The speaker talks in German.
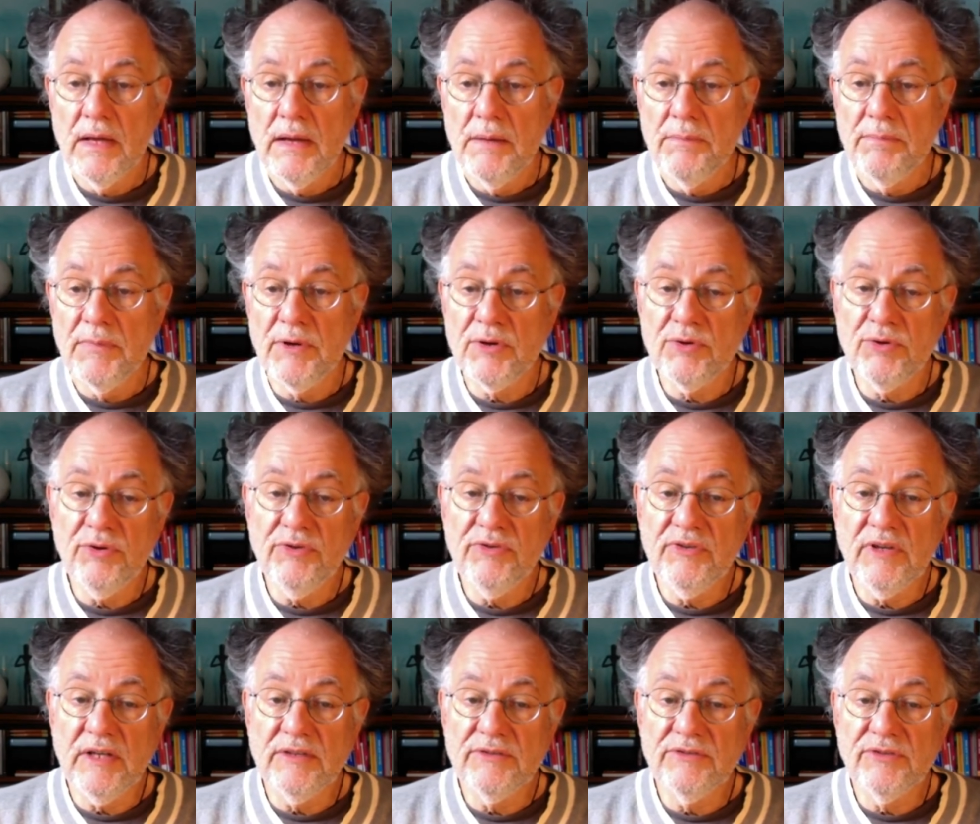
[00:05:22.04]
Man
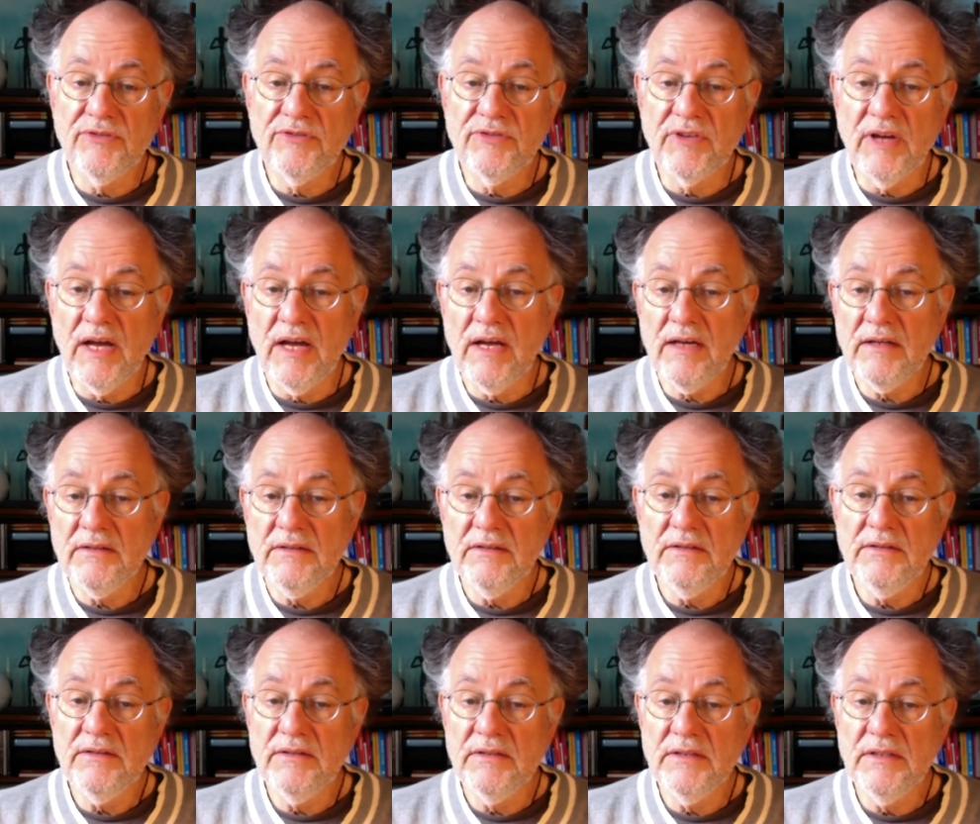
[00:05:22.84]
könnte also
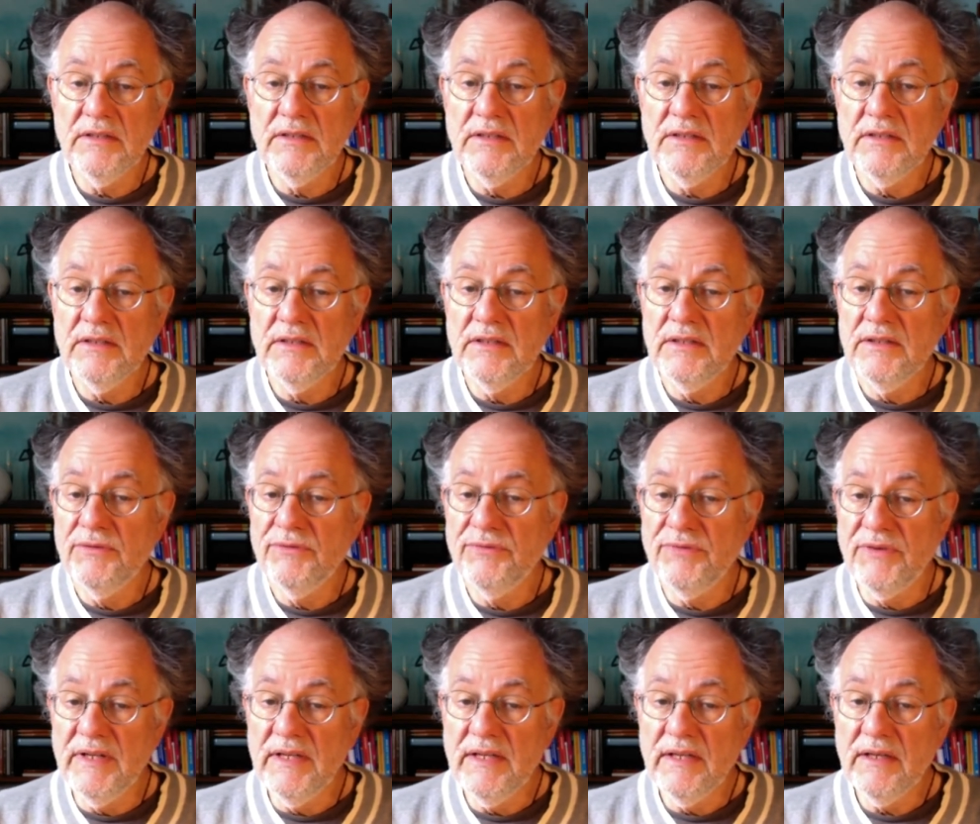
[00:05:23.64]
sagen, die
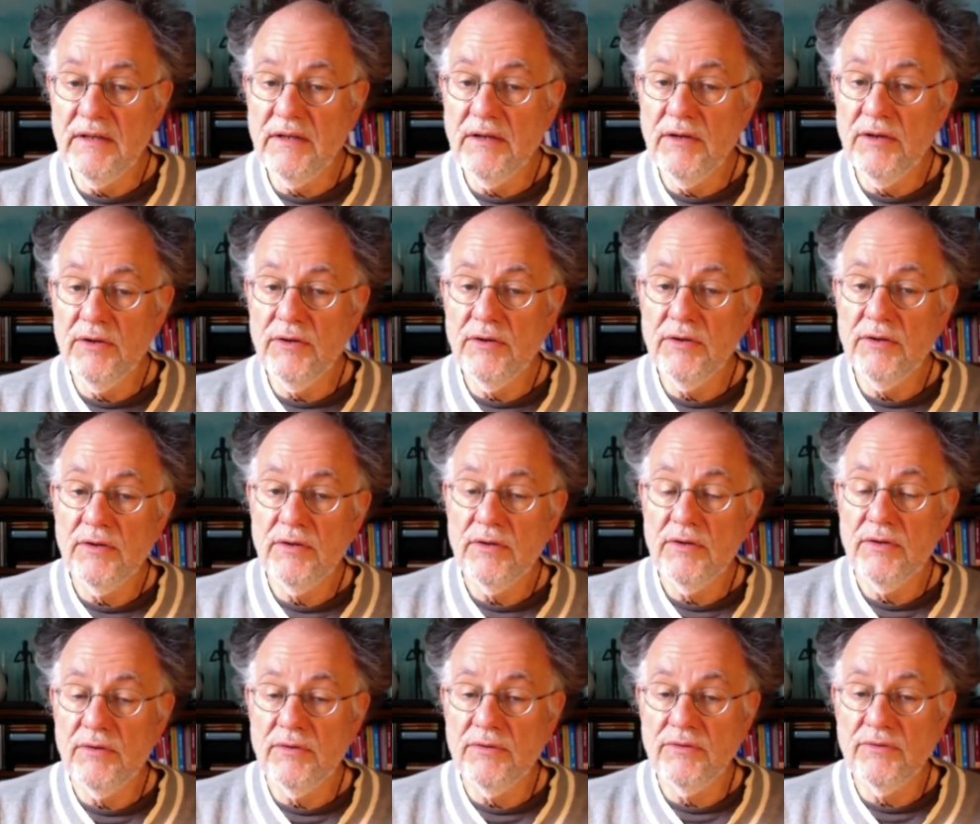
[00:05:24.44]
Pflege
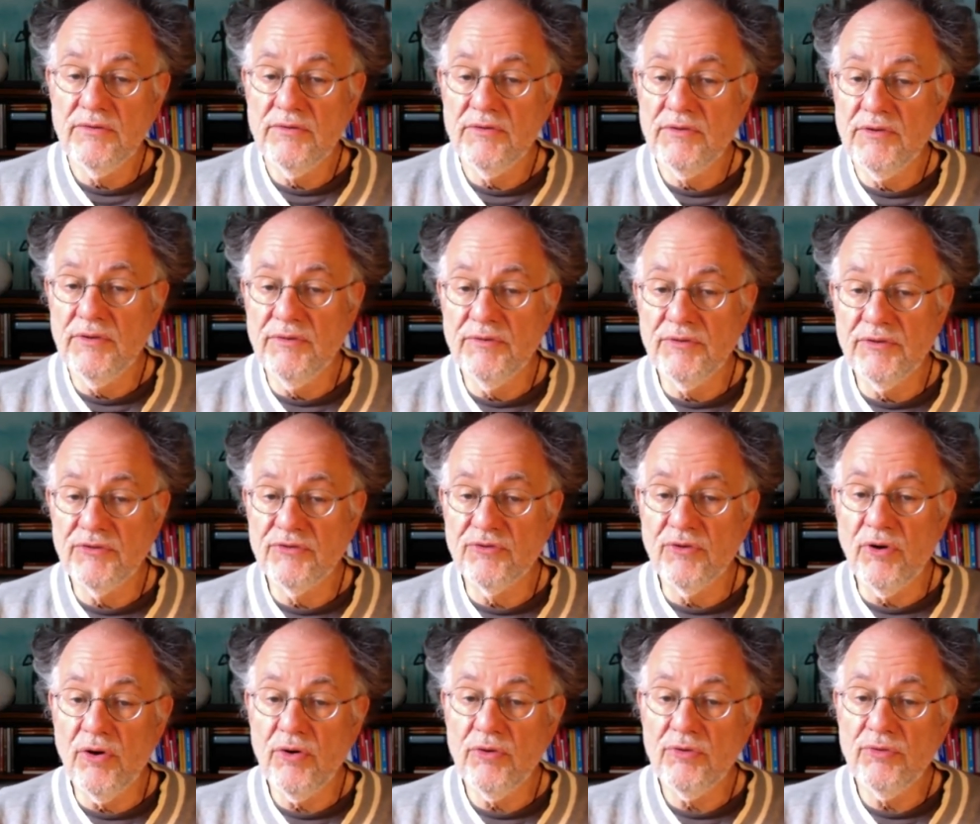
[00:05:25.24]
und die
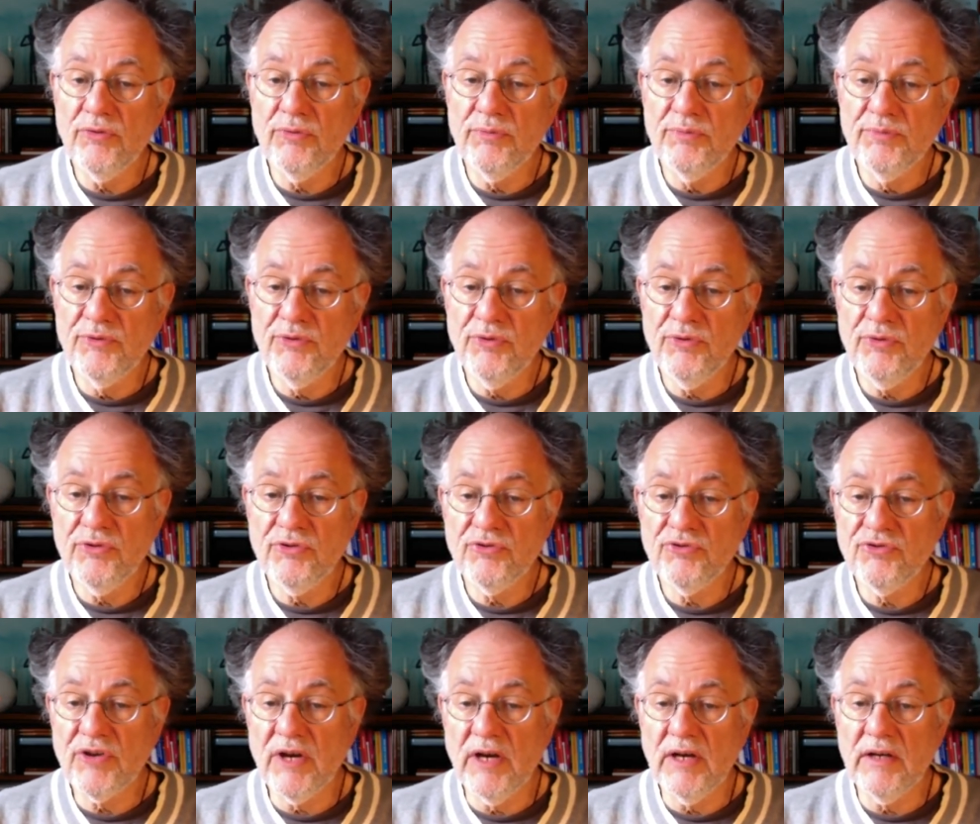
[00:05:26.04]
Versorgung
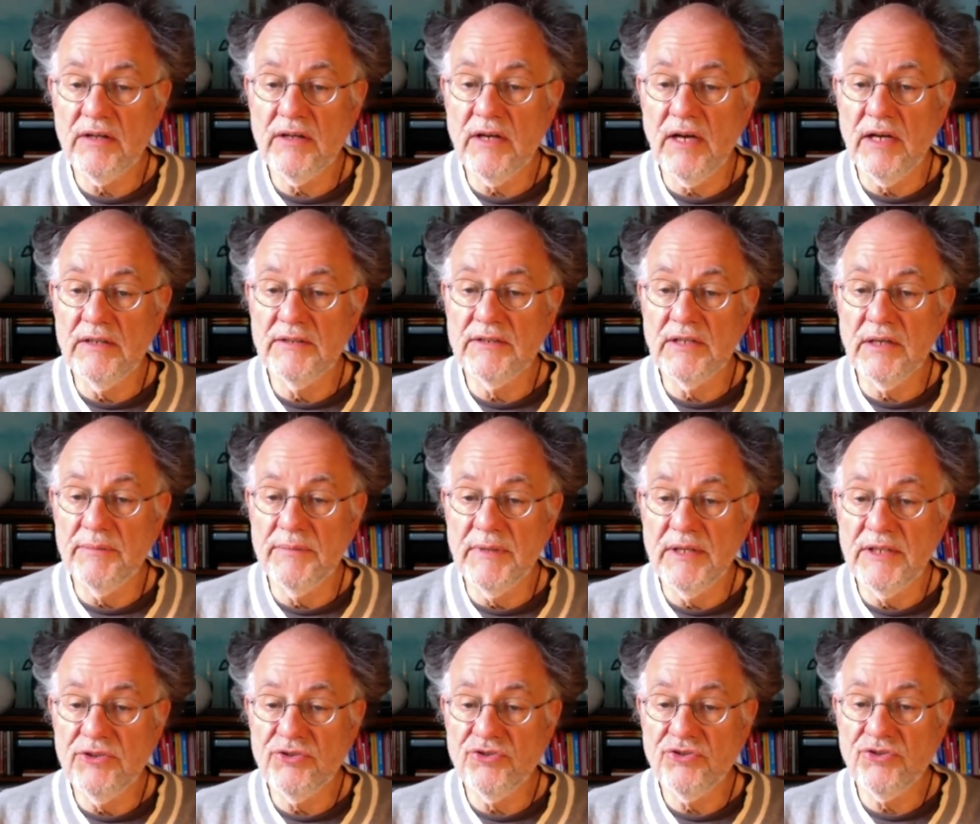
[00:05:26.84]
psychisch kranker alter
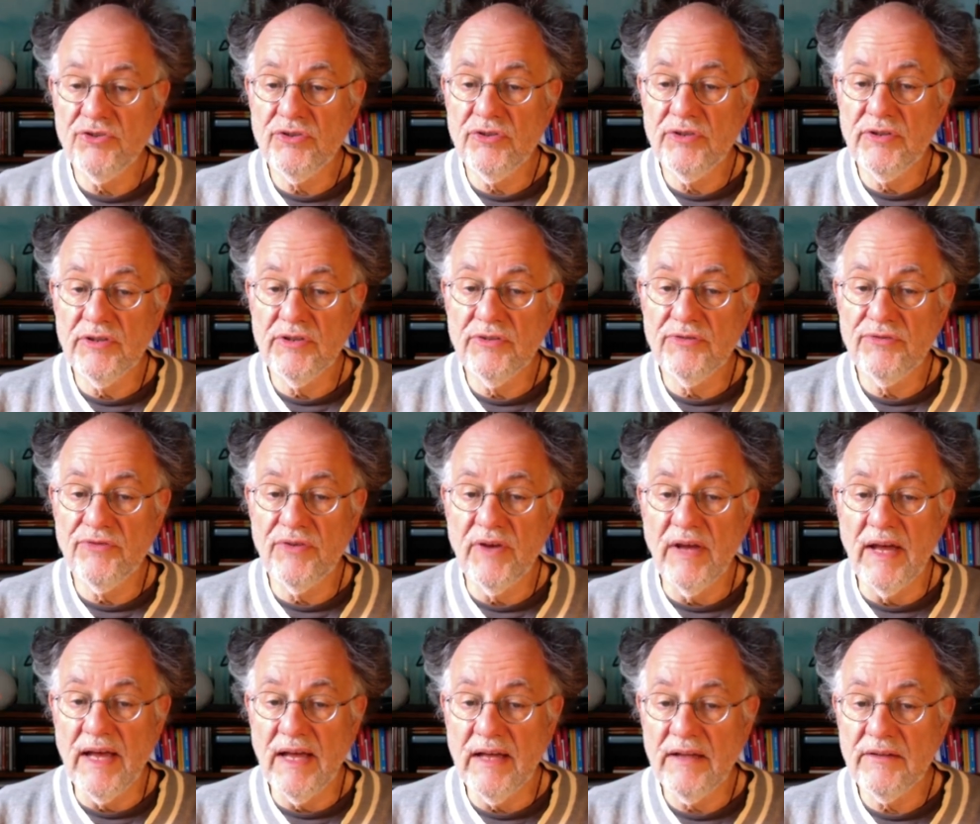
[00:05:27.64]
Menschen ist für
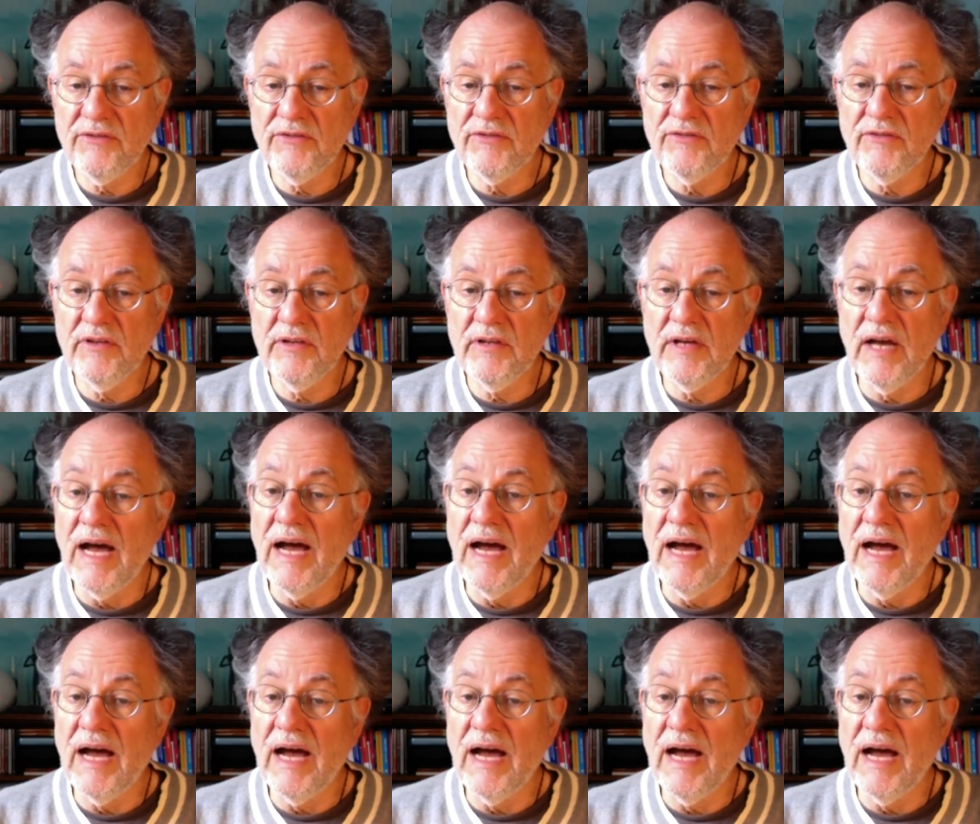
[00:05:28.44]
Ärzte,